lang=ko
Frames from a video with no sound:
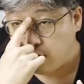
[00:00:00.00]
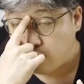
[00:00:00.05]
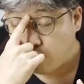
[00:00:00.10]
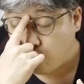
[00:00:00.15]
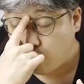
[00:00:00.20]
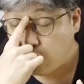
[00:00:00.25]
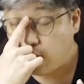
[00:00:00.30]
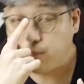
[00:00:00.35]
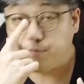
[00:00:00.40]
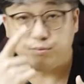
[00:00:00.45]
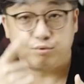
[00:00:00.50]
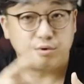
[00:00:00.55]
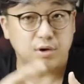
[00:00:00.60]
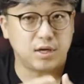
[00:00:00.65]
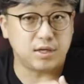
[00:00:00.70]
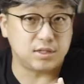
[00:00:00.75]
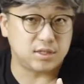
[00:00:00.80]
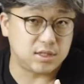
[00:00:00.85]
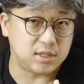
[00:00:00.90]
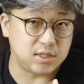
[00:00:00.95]
왜
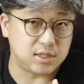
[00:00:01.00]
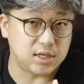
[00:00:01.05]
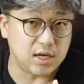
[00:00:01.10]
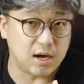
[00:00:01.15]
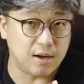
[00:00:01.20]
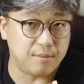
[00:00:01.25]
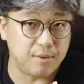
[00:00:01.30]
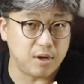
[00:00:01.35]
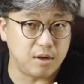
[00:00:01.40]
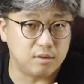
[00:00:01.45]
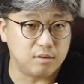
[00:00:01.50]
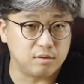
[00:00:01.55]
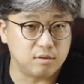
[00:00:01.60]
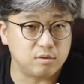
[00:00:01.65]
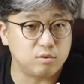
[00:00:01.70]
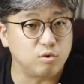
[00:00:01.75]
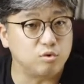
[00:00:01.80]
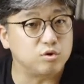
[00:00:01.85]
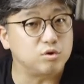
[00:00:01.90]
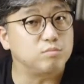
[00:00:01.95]
FHD냐 하면
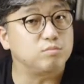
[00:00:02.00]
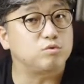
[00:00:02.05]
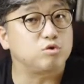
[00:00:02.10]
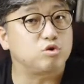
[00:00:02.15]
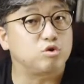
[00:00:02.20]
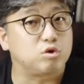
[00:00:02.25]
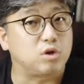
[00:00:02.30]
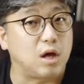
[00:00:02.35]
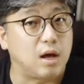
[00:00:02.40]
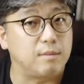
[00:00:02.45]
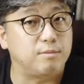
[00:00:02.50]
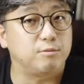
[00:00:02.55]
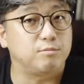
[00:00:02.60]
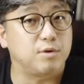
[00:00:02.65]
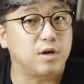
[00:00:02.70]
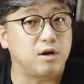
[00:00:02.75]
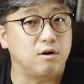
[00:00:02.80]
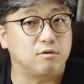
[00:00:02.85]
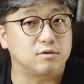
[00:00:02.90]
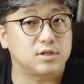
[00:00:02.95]
요즘
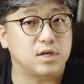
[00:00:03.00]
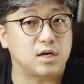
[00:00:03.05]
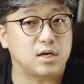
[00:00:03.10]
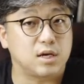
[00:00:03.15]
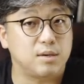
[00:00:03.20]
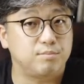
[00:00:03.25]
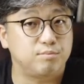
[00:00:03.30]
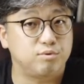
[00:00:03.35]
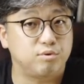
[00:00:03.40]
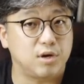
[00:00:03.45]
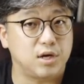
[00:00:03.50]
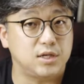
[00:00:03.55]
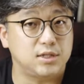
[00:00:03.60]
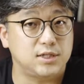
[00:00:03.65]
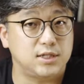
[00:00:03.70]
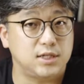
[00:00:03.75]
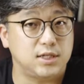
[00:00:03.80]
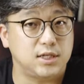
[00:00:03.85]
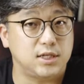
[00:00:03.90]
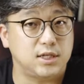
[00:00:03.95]
대부분의 영상이
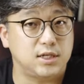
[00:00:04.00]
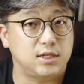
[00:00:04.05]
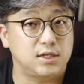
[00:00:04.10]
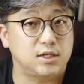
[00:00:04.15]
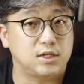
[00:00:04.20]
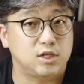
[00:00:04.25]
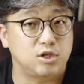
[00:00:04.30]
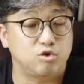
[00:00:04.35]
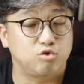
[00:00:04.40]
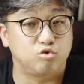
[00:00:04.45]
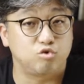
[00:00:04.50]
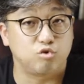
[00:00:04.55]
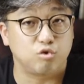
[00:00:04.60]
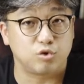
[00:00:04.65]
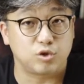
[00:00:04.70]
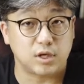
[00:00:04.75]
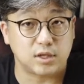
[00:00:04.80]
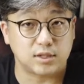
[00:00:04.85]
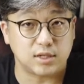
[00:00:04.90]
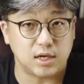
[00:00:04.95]
FHD를 기준으로
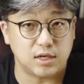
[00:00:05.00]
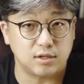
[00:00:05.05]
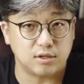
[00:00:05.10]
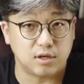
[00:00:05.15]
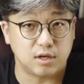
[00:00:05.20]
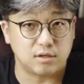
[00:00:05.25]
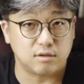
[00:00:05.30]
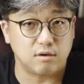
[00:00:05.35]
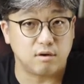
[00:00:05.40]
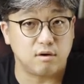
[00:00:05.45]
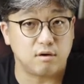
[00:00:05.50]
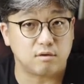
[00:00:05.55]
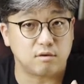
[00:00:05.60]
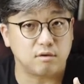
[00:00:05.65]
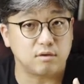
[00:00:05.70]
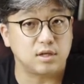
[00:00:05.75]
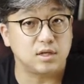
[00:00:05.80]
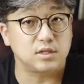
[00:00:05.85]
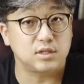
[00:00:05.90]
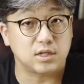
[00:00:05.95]
생산이 돼서
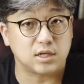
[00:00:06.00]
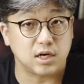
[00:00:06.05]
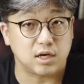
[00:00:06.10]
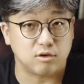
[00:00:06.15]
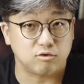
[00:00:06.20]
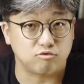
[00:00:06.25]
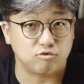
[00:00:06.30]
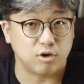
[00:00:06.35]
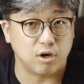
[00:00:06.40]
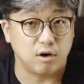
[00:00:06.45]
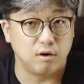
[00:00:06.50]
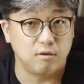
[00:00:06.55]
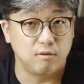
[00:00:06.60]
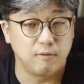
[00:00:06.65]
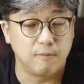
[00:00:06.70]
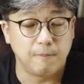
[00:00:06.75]
컨텐츠가 있고요.